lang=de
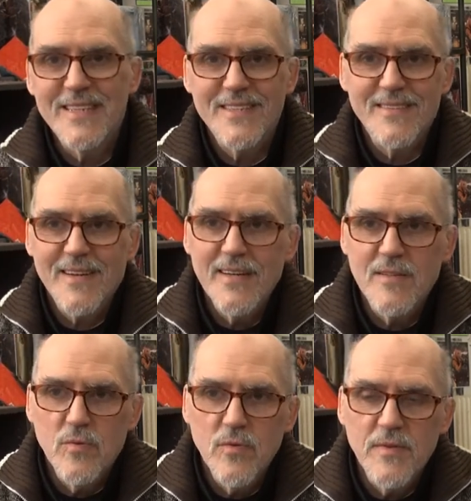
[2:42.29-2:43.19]
Dieses
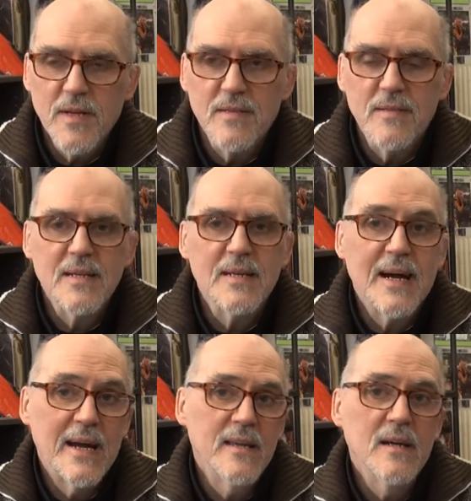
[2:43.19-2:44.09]
Recht dürfte an sich
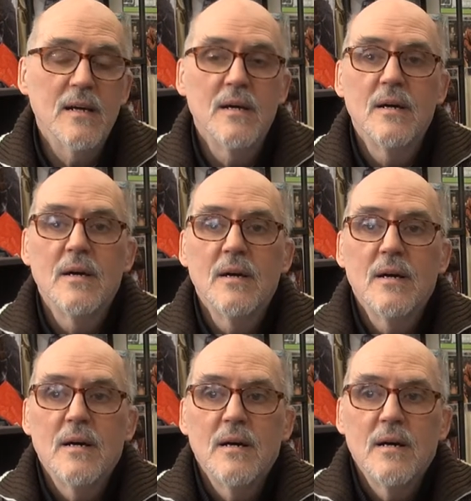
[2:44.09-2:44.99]
keiner
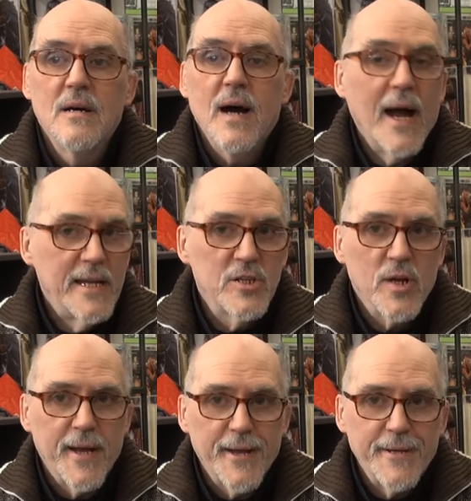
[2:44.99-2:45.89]

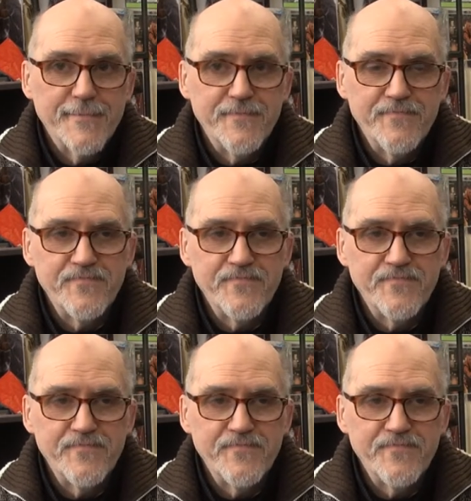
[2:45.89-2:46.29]
einschränken.